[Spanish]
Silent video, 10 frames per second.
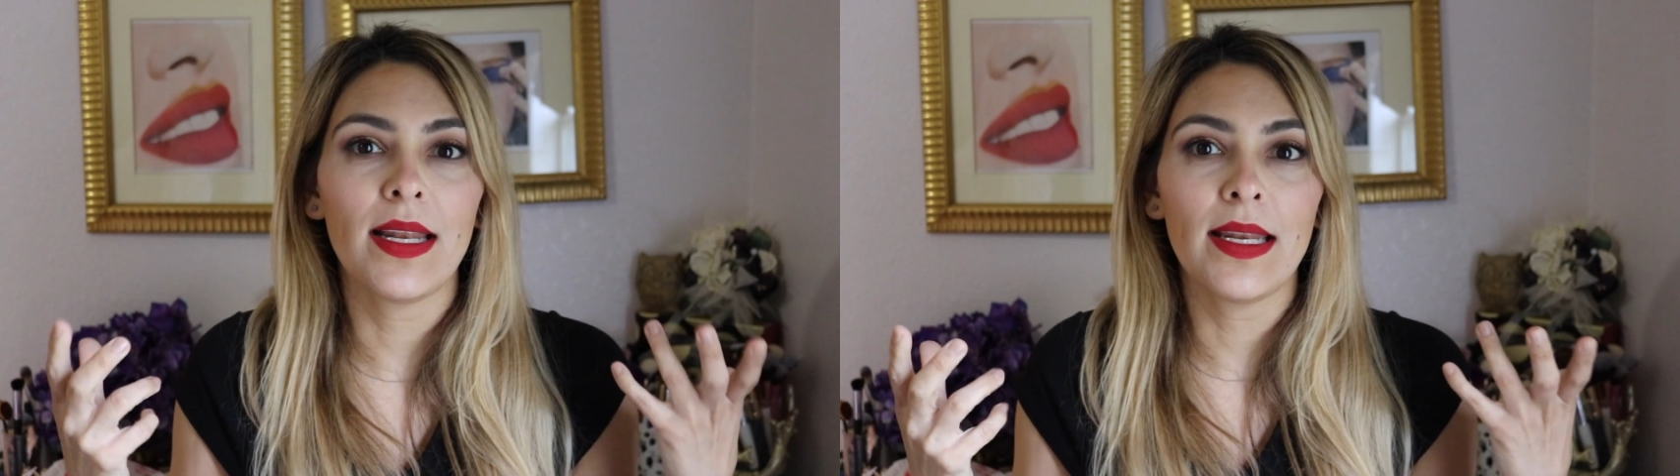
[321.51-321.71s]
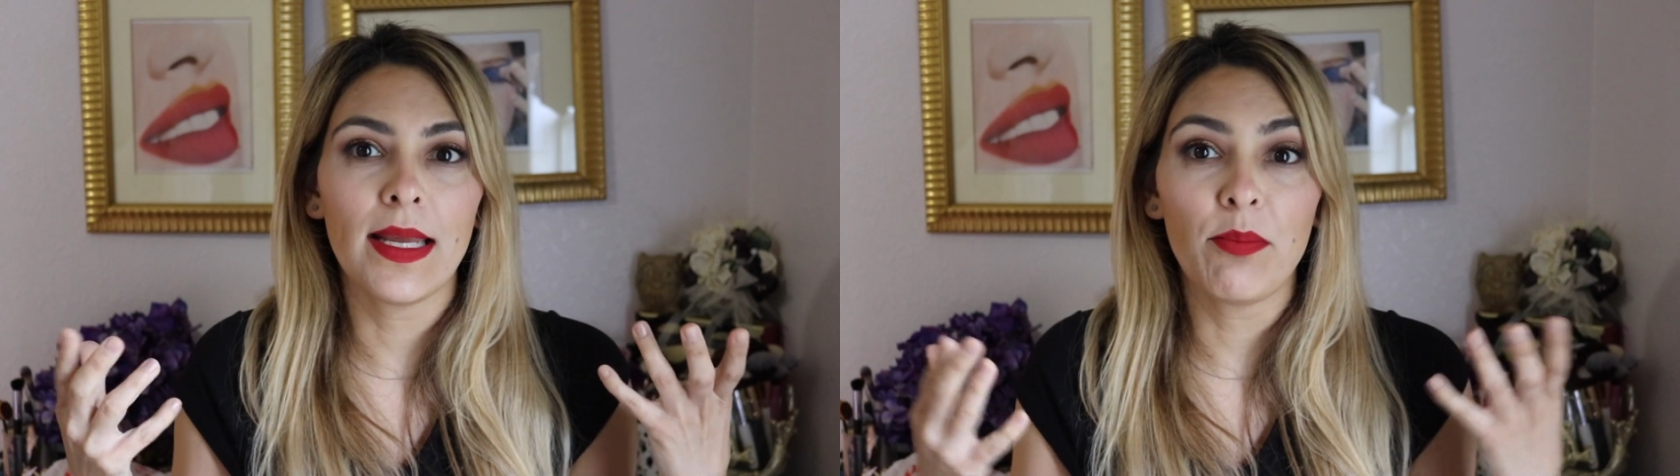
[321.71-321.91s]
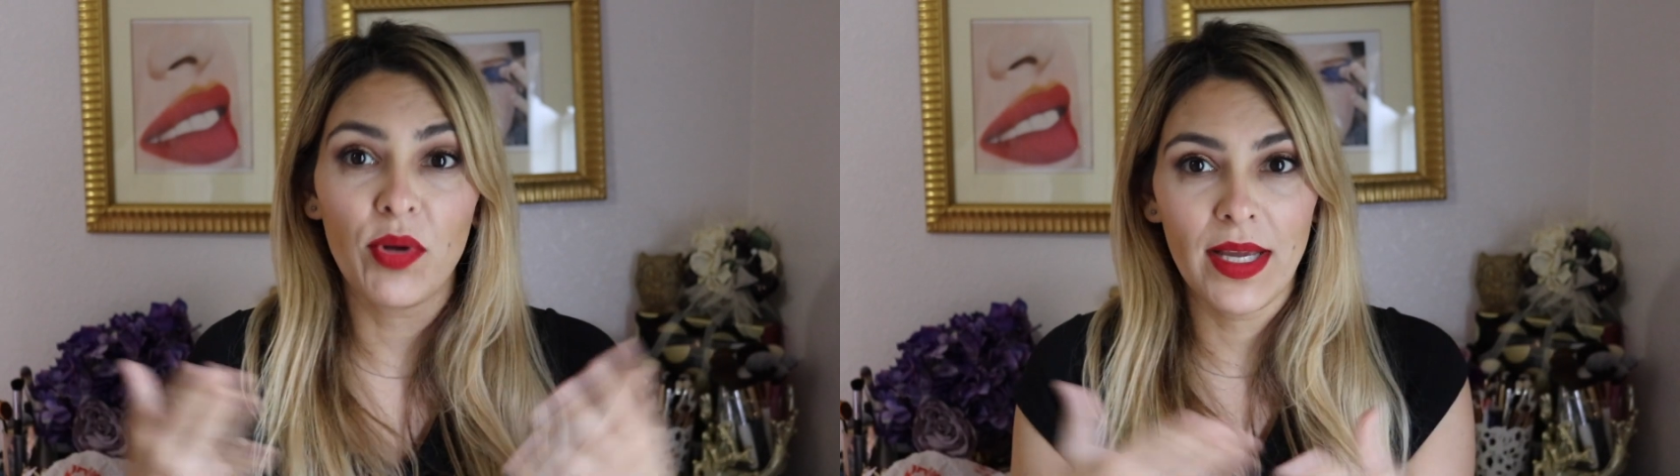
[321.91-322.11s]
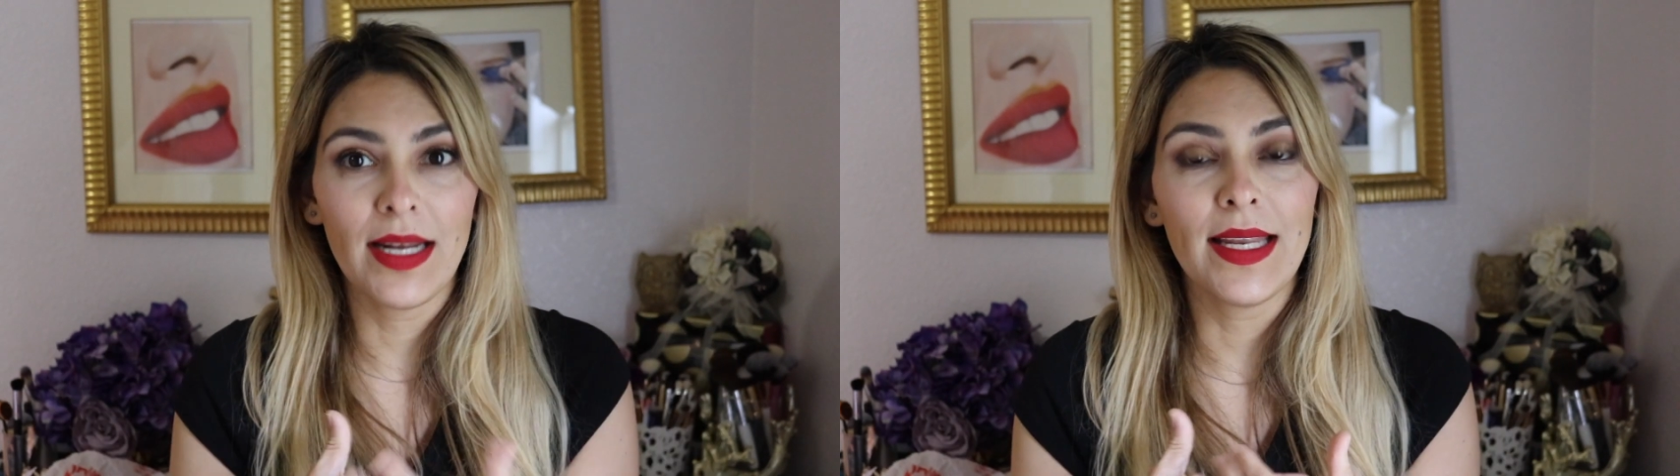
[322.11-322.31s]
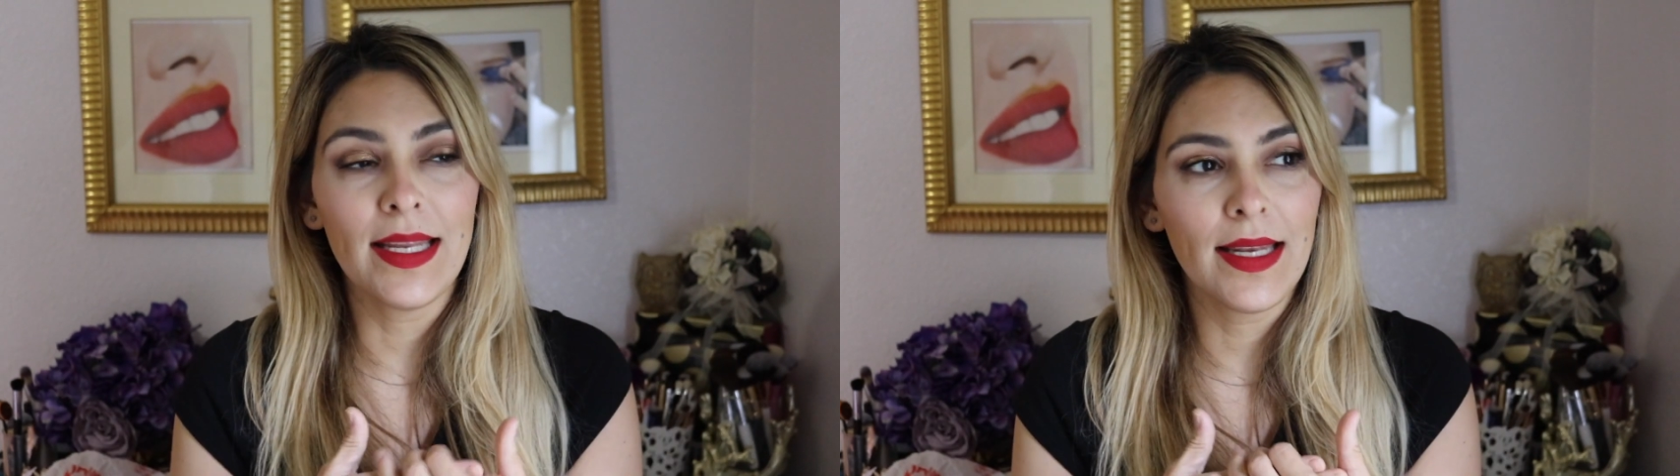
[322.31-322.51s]
línea porque
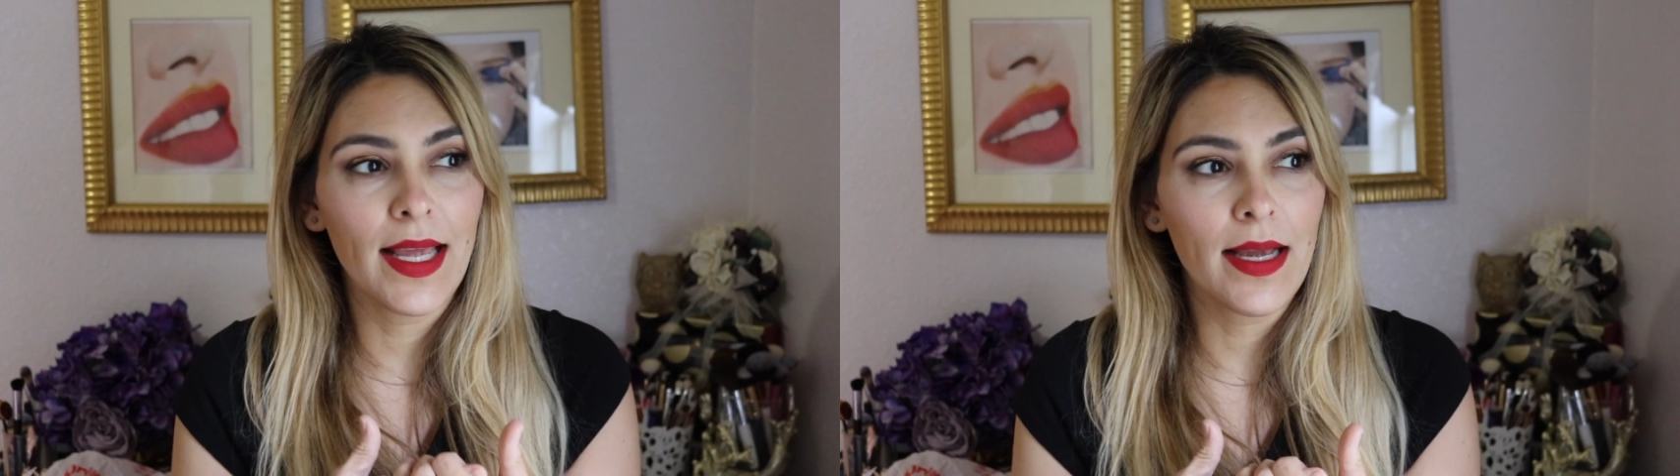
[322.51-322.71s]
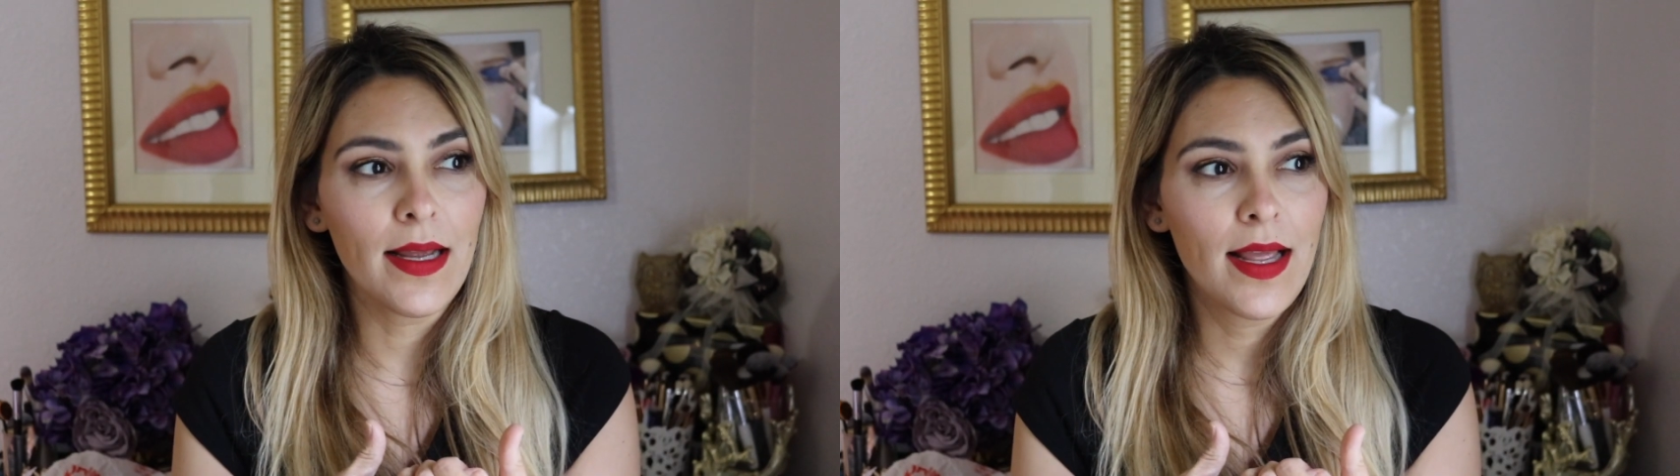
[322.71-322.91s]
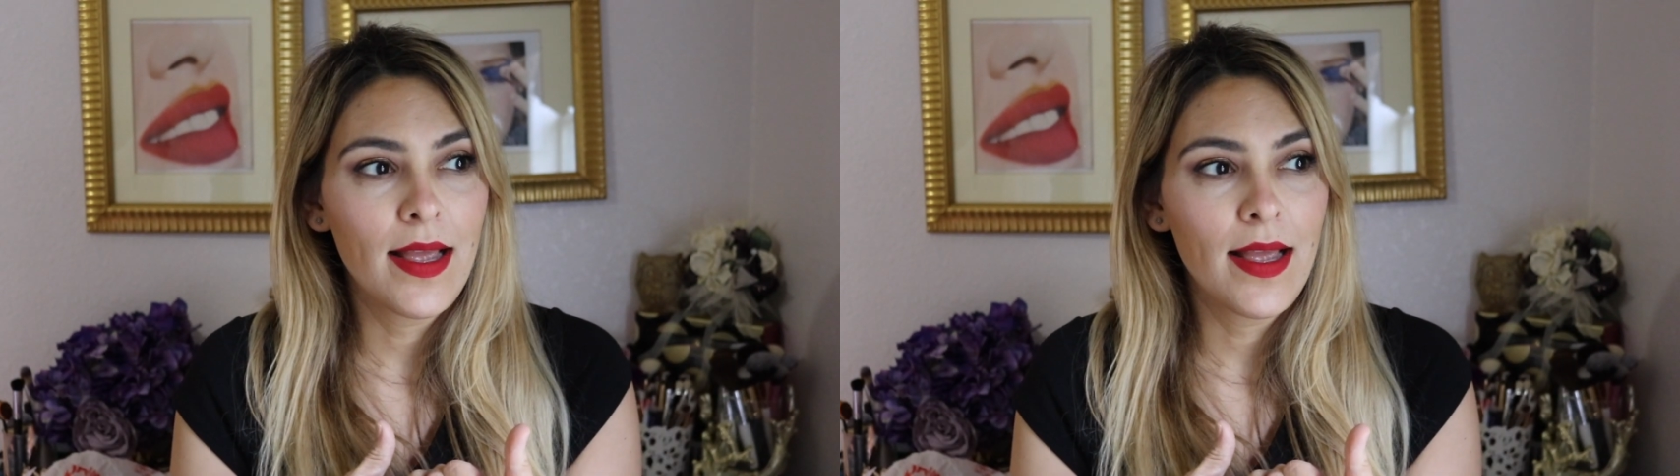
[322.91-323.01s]
en línea